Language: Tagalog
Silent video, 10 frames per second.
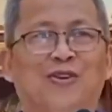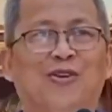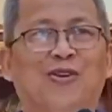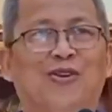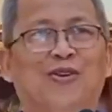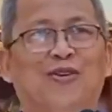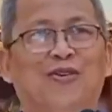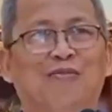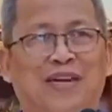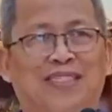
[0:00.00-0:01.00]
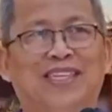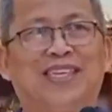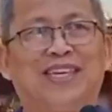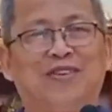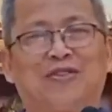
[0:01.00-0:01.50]
O
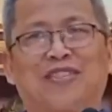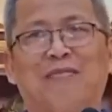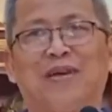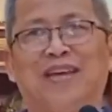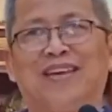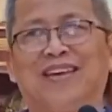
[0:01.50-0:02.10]
magsigig yung tabi.